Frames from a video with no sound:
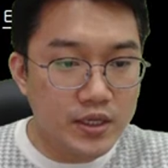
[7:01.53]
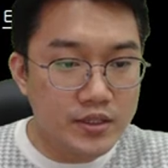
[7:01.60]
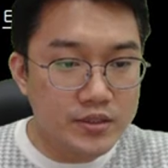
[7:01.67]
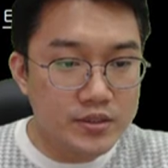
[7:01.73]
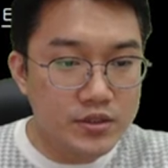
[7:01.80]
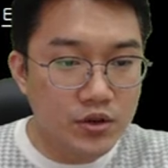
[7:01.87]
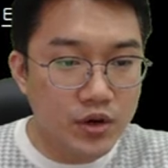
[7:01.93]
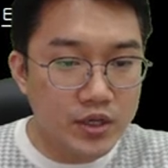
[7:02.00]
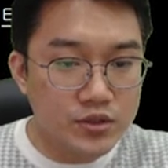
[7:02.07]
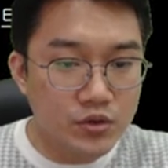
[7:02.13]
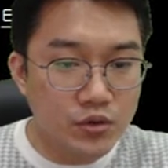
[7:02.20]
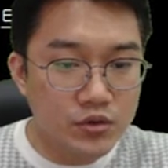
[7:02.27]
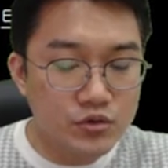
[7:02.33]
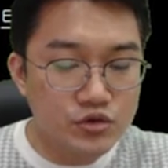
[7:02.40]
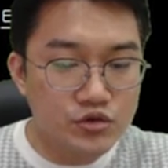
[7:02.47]
이렇게
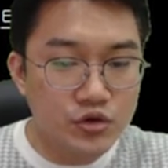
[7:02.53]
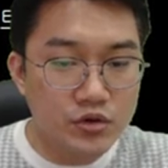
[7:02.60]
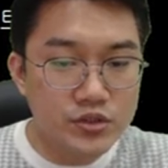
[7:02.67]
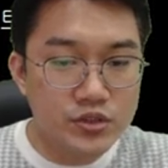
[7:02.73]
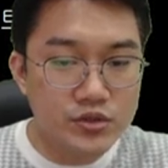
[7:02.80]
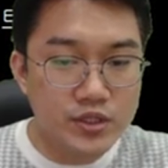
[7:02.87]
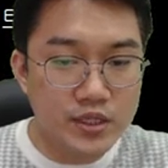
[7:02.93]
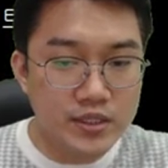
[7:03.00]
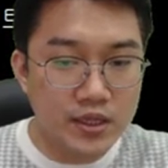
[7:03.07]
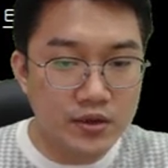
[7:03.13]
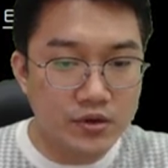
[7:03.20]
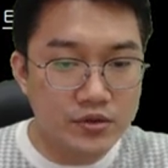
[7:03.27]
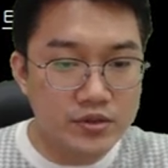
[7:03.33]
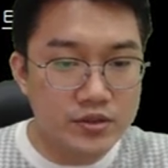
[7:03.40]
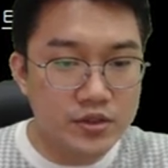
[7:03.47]
들어가도록 주석 처리가 되어
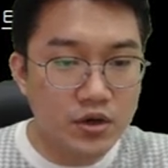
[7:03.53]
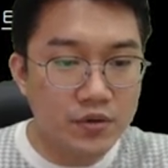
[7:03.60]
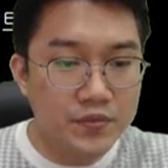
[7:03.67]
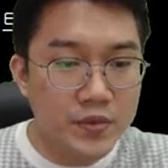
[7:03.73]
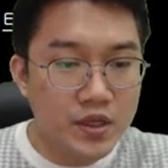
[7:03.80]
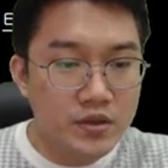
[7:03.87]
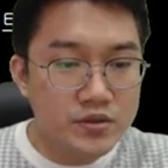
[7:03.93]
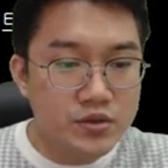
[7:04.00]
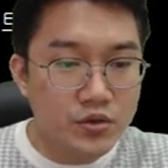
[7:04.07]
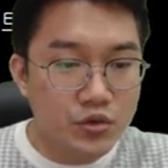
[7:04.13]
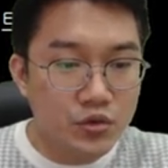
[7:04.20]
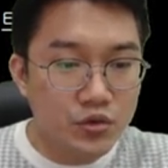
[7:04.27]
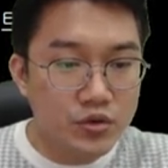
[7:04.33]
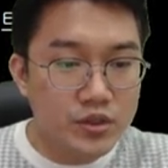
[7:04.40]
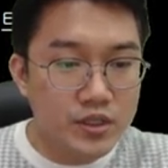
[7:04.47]
있거든요 그래서
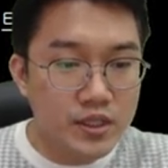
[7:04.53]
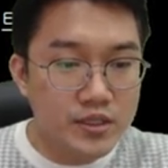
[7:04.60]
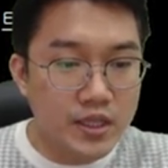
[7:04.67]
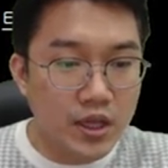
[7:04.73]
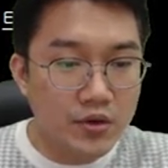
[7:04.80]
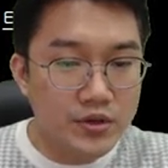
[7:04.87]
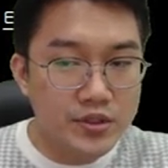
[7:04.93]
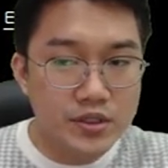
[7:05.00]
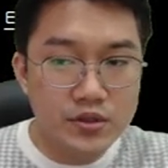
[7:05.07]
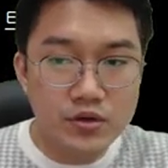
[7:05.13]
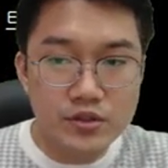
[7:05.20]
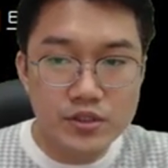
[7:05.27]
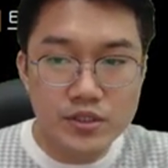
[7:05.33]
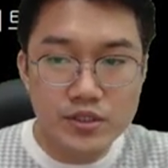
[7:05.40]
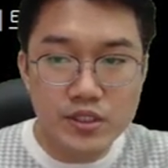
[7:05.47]
이렇게 되어 있는
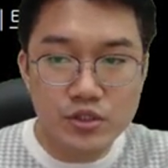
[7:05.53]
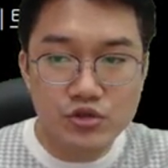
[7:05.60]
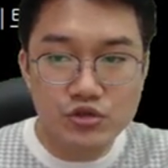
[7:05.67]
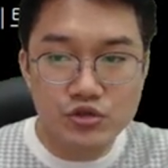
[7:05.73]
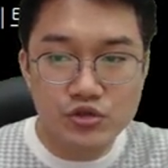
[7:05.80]
것들은 이제